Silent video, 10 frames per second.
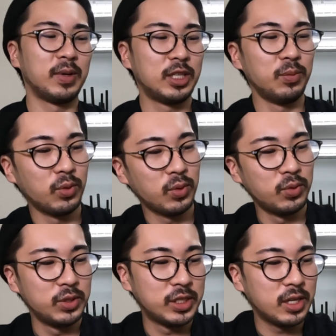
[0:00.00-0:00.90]
あ、希望
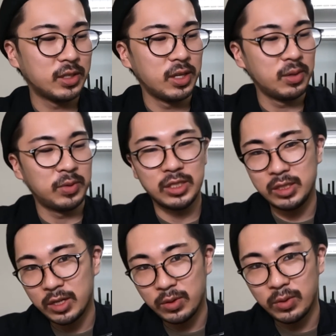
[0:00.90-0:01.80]
小売じゃなくて、まあ、
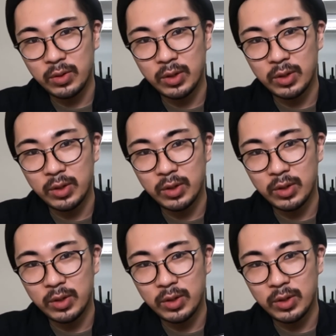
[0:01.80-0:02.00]
実際の